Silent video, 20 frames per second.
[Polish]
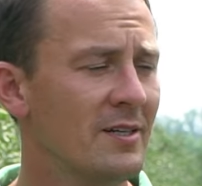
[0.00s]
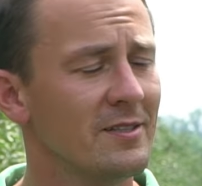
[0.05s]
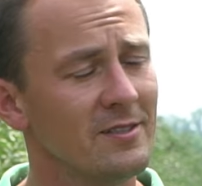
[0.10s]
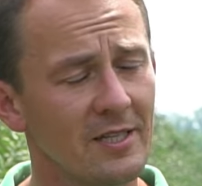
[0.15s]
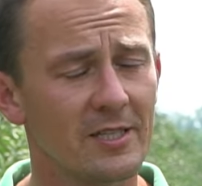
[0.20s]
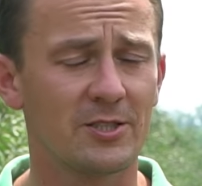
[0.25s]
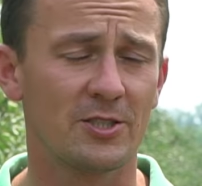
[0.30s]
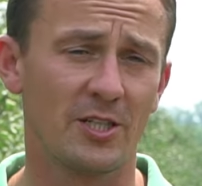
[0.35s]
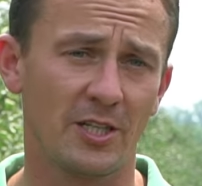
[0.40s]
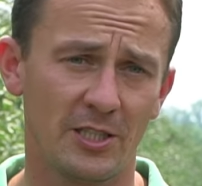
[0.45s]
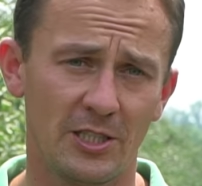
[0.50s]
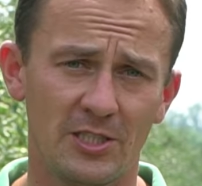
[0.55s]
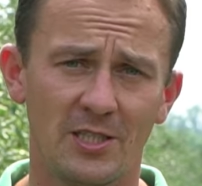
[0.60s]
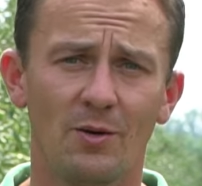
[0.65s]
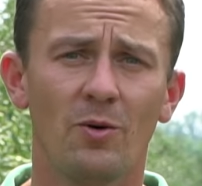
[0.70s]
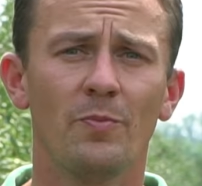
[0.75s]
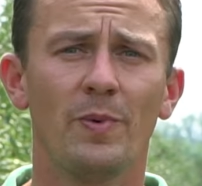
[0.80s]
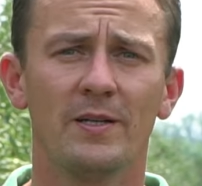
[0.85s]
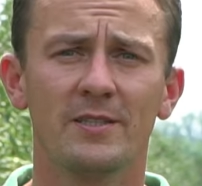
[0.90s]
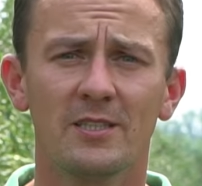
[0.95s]
jeszcze jakieś
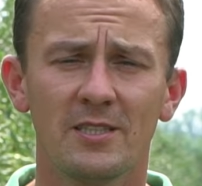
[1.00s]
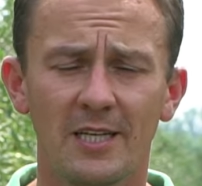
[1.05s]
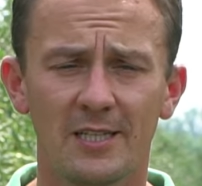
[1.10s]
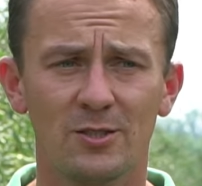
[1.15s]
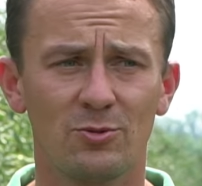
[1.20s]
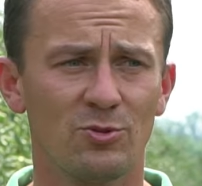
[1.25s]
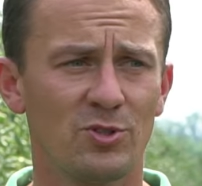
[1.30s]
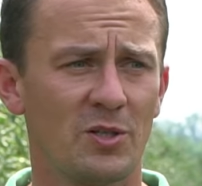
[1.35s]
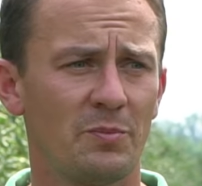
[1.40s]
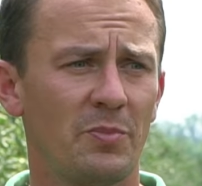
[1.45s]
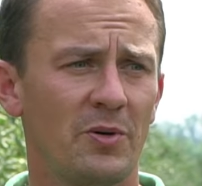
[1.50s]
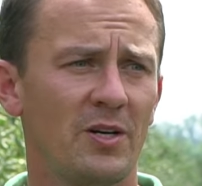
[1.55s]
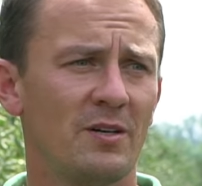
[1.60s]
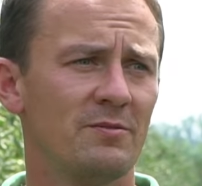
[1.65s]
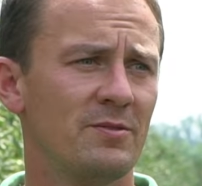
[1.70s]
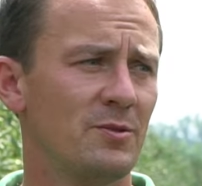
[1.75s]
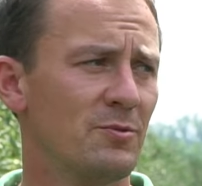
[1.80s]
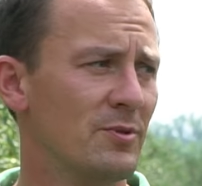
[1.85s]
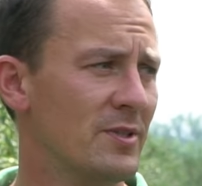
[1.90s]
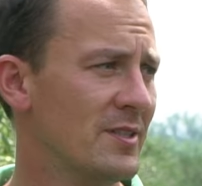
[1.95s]
tam opady deszczu się
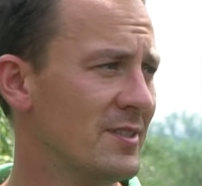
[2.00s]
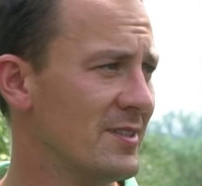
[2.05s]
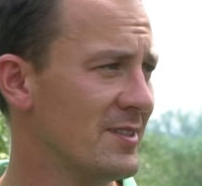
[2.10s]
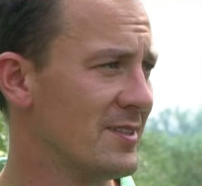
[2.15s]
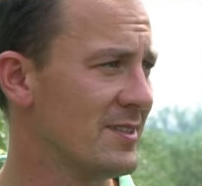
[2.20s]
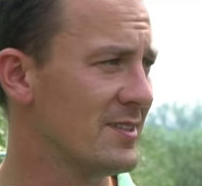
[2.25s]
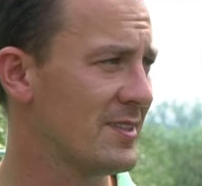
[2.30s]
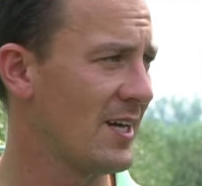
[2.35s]
pojawiły,